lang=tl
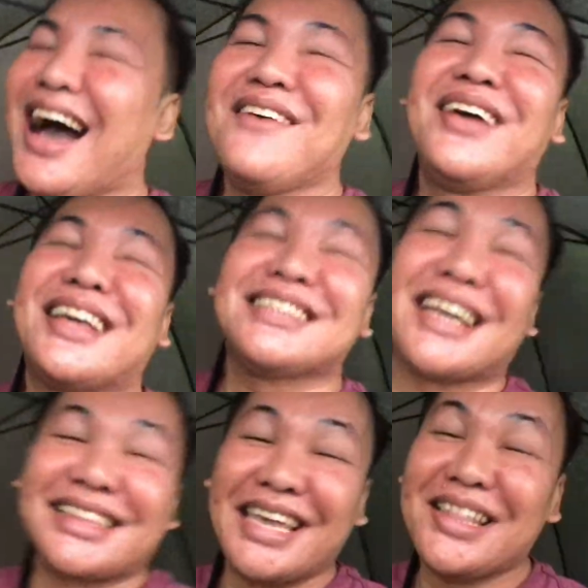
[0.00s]
oh my gosh,
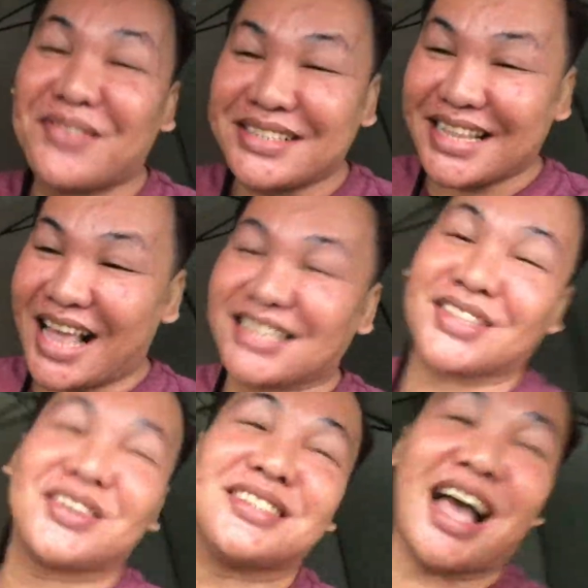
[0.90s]
nakatingin na pala sila sa
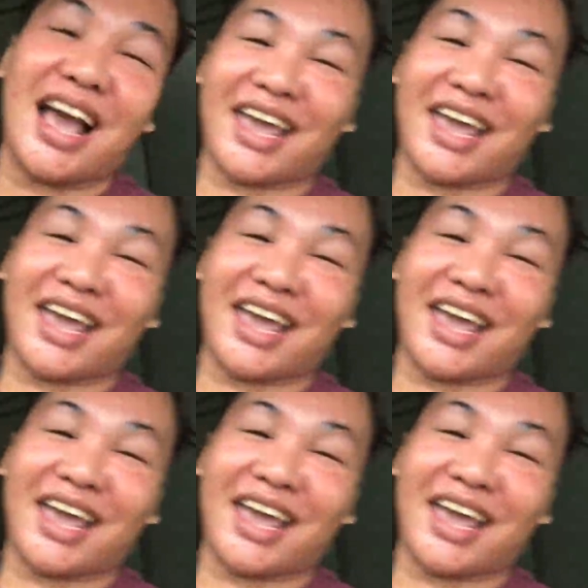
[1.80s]
tour sa akin.